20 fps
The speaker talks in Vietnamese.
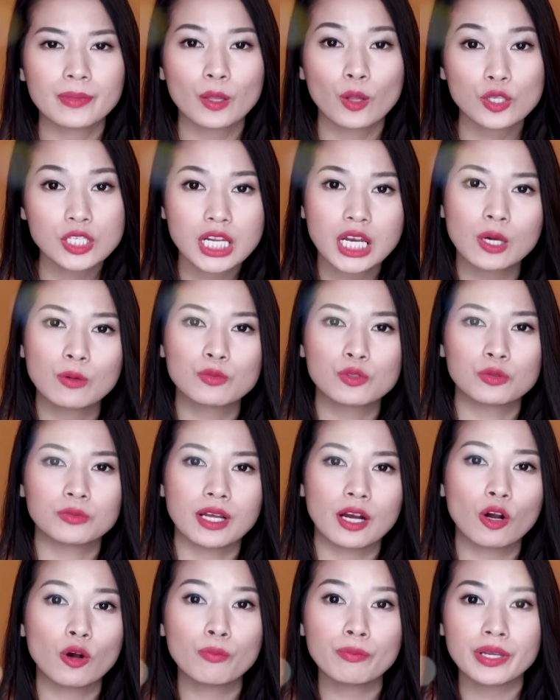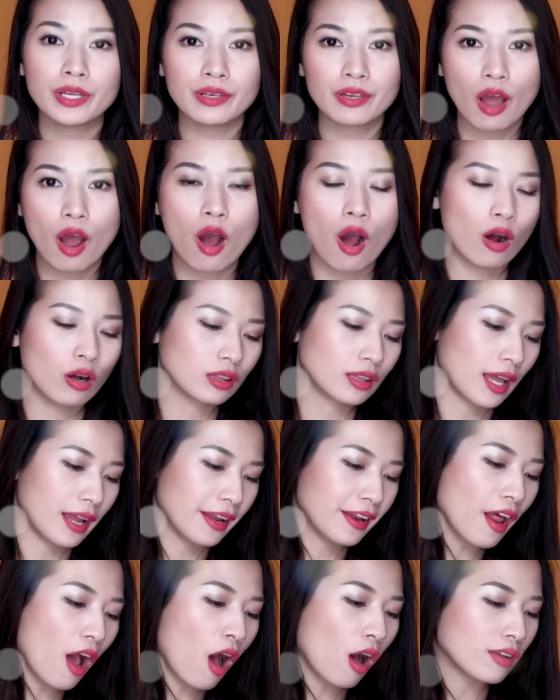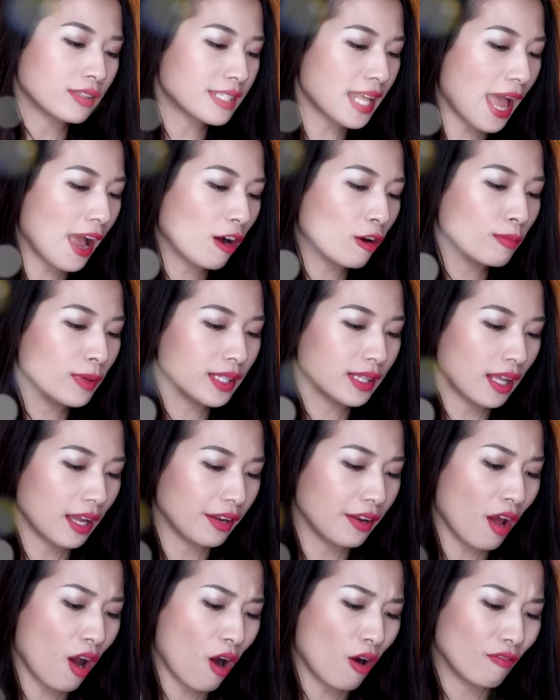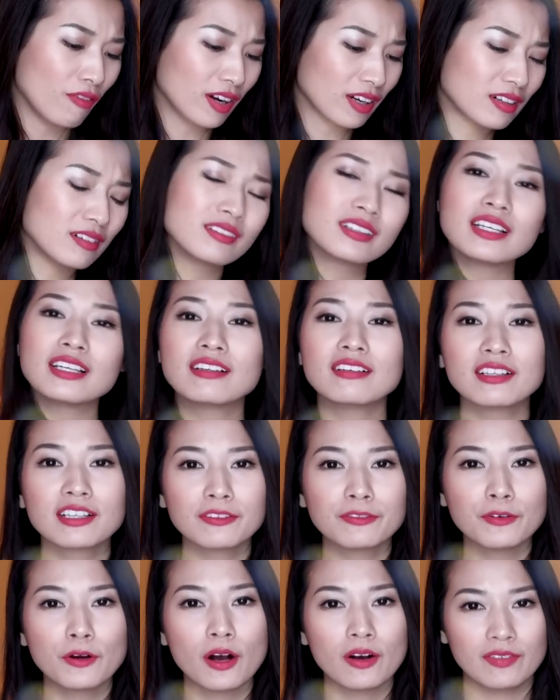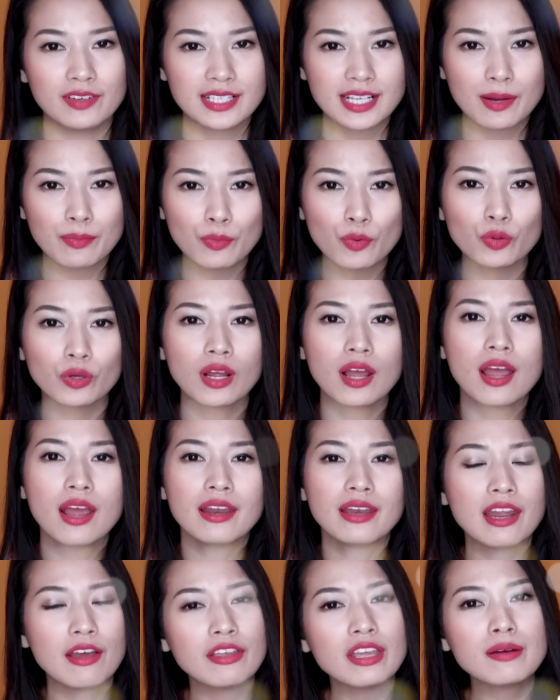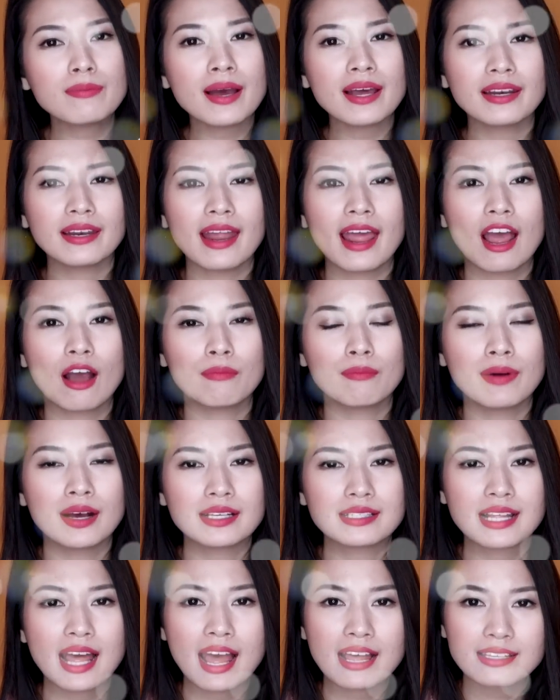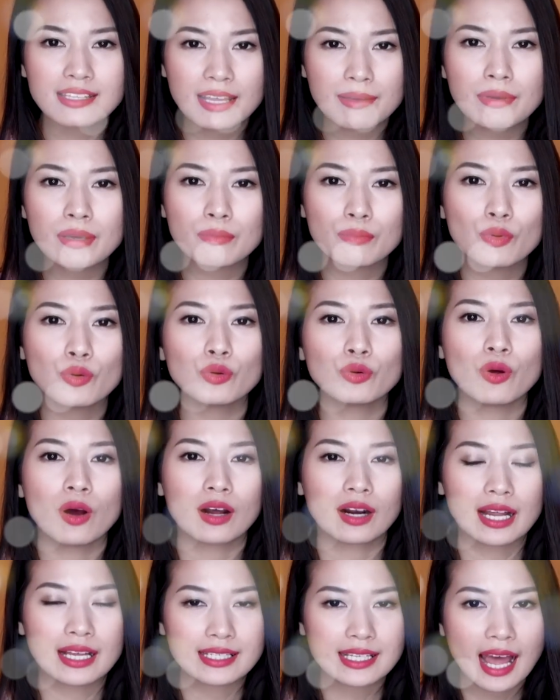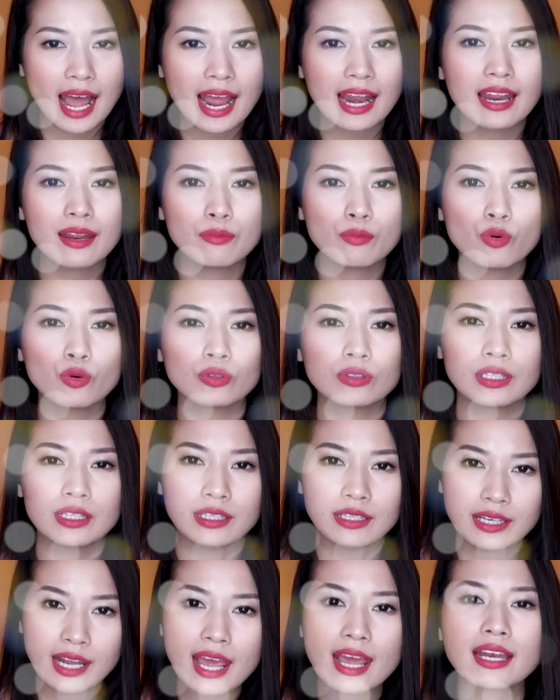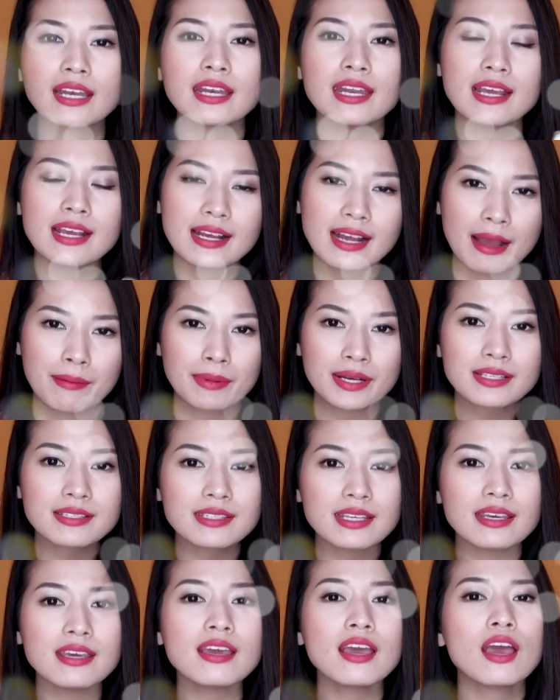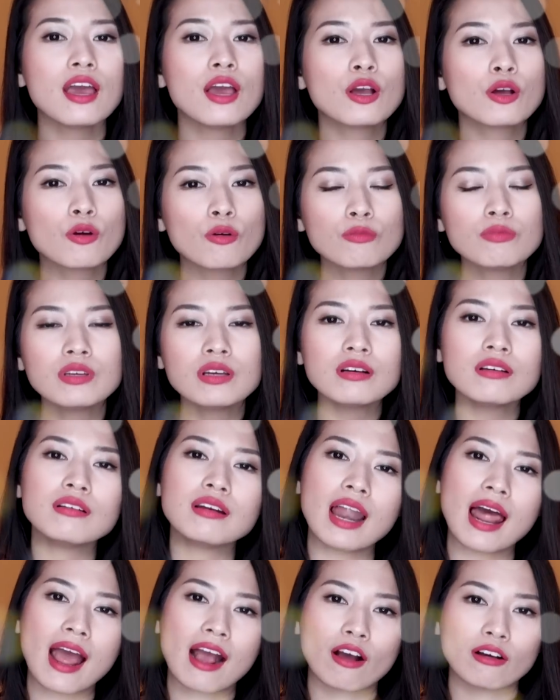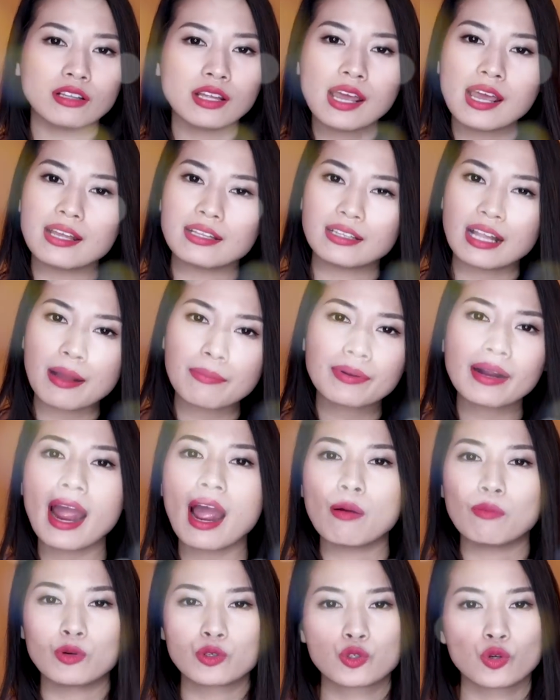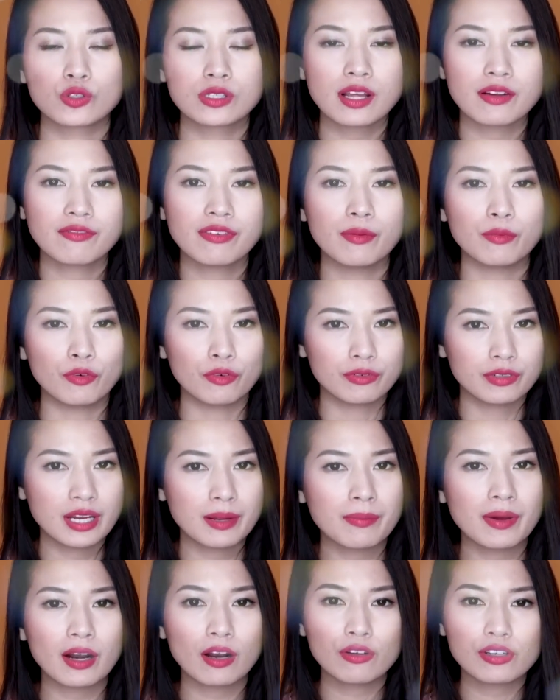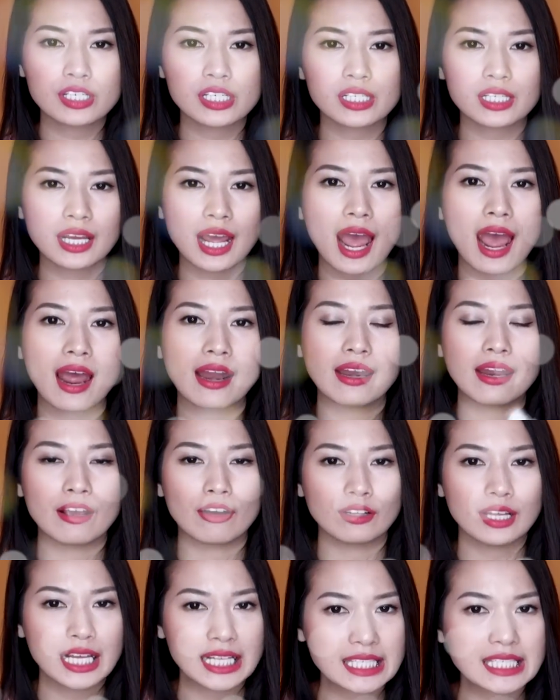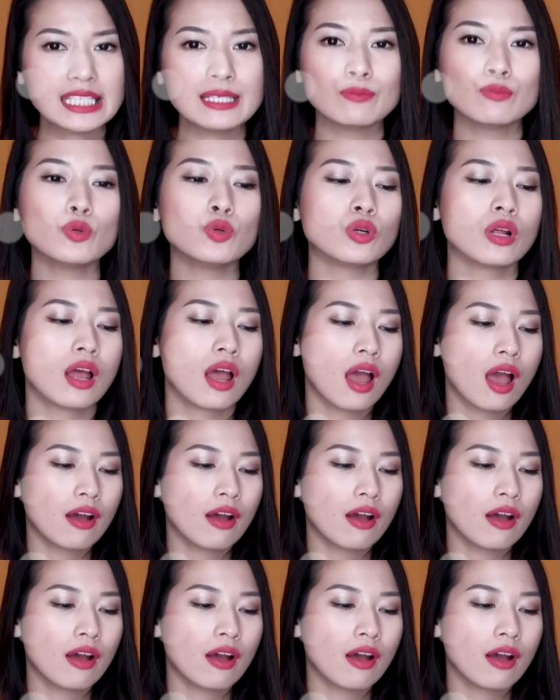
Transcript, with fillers: nội chân lông chúng ta không bị đỏ tấy đỏ da không bị tấy đỏ và cực kỳ cực kỳ phù hợp với da mụn nếu như bạn nào mà da dễ bị mụn hoặc là da hay lên mụn thì nên đi khám bác sĩ cũng như là có thể tham khảo một số sản phẩm của Dermalogica để có thể trị mụn